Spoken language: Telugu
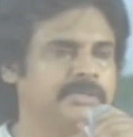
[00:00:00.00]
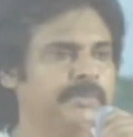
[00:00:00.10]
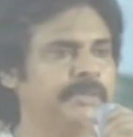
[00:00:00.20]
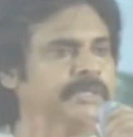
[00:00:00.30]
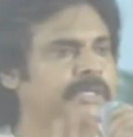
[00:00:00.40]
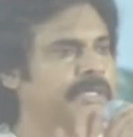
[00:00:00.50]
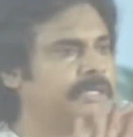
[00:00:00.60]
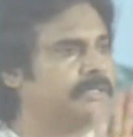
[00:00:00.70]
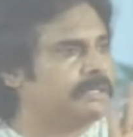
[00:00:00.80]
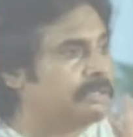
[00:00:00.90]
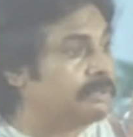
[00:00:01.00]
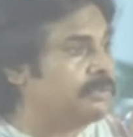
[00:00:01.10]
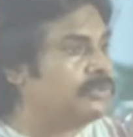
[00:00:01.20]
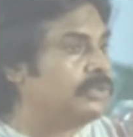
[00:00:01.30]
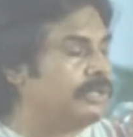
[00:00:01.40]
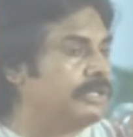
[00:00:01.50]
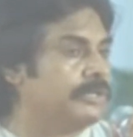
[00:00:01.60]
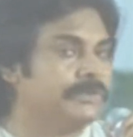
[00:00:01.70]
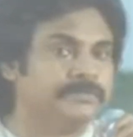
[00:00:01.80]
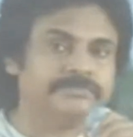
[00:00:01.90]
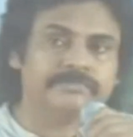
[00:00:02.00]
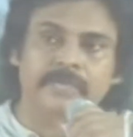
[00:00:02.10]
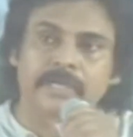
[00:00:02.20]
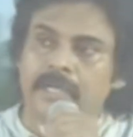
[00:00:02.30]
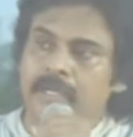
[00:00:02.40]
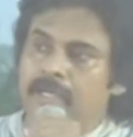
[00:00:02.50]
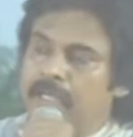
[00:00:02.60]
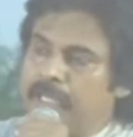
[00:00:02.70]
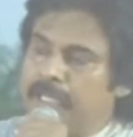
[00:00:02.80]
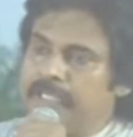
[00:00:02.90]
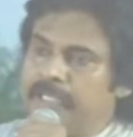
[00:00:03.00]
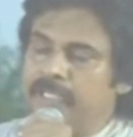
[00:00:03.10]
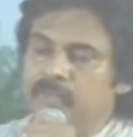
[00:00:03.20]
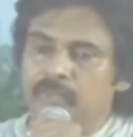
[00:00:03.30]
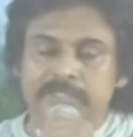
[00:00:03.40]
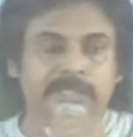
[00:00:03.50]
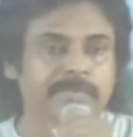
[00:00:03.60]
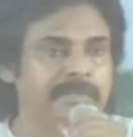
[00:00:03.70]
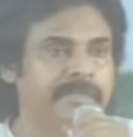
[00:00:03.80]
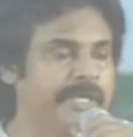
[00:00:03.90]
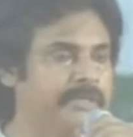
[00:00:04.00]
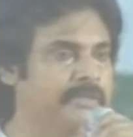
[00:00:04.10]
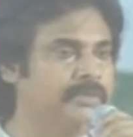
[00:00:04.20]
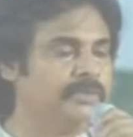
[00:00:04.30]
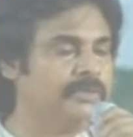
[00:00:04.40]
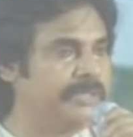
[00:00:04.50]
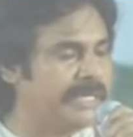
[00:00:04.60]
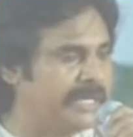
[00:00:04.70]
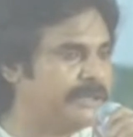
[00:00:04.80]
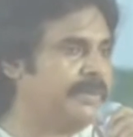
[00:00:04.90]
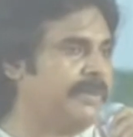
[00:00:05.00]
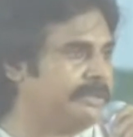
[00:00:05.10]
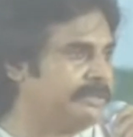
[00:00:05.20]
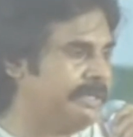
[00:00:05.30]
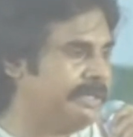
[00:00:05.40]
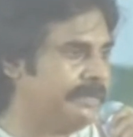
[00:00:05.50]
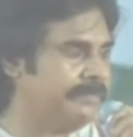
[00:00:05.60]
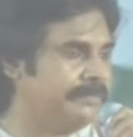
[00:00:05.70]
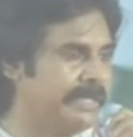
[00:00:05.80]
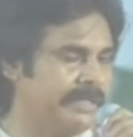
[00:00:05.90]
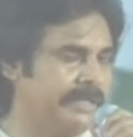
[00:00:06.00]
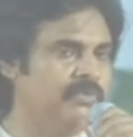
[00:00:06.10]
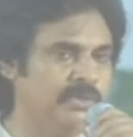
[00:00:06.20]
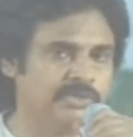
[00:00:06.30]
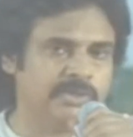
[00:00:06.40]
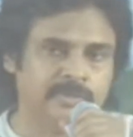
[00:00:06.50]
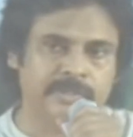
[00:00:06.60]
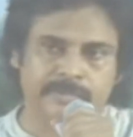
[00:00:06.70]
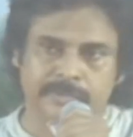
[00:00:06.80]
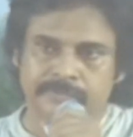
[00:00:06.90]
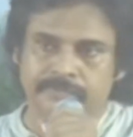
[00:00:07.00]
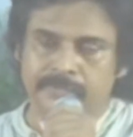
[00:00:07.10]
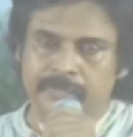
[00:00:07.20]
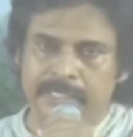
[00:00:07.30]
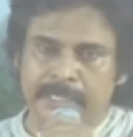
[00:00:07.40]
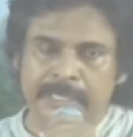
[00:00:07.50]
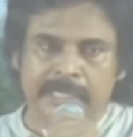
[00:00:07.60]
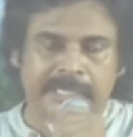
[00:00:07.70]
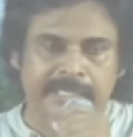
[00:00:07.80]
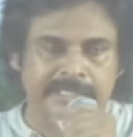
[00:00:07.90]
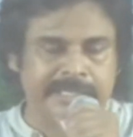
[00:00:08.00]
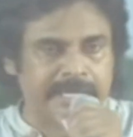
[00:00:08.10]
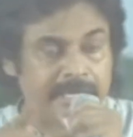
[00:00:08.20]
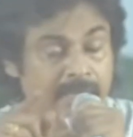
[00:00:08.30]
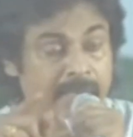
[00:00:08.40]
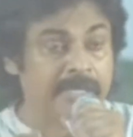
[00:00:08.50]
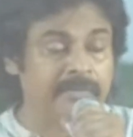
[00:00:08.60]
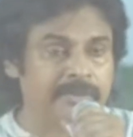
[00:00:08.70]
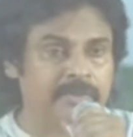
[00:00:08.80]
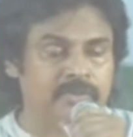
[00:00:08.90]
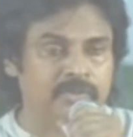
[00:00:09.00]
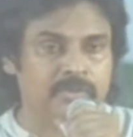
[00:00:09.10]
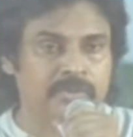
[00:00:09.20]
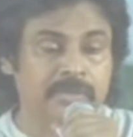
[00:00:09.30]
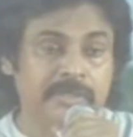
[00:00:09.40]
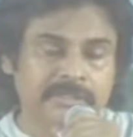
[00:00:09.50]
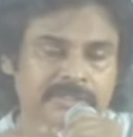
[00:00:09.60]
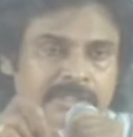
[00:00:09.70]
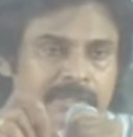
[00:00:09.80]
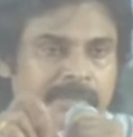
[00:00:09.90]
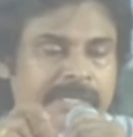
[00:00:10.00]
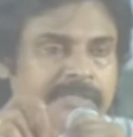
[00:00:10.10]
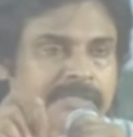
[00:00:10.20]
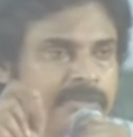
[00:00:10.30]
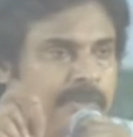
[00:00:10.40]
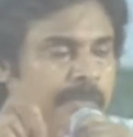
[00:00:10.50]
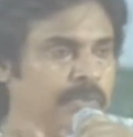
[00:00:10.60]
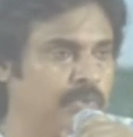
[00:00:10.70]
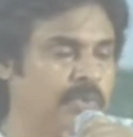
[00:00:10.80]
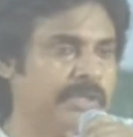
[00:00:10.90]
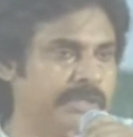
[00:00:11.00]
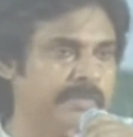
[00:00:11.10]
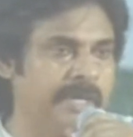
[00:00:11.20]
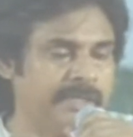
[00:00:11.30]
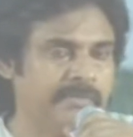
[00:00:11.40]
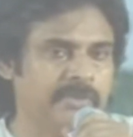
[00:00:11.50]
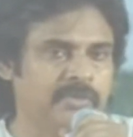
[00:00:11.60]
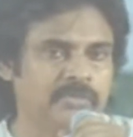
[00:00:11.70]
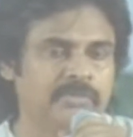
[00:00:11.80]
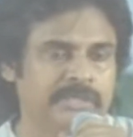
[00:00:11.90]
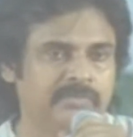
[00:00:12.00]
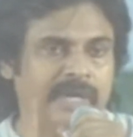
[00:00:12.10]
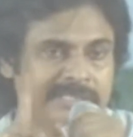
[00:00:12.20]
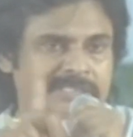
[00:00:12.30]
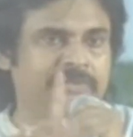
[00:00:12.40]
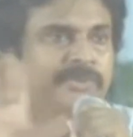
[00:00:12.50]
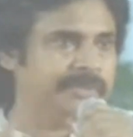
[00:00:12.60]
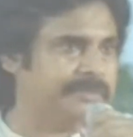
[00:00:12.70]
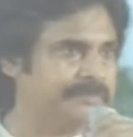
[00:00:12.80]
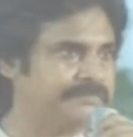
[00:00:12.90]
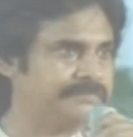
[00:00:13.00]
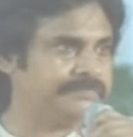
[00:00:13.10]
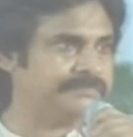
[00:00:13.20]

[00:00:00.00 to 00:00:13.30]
సిబిఎన్ గారికి నేను దత్తపుత్రుడిని కాదు అలాగే వైసీపీ నాయకులు మీరు అన్నంత మాత్రాన నాకేం ఒళ్ళు చిల్లుబడిపో కానీ నేను అన్న మాట మటుకు సిబిఐ దత్తపుత్రుడు అన్న మాట మటుకు అది వాస్తవం అది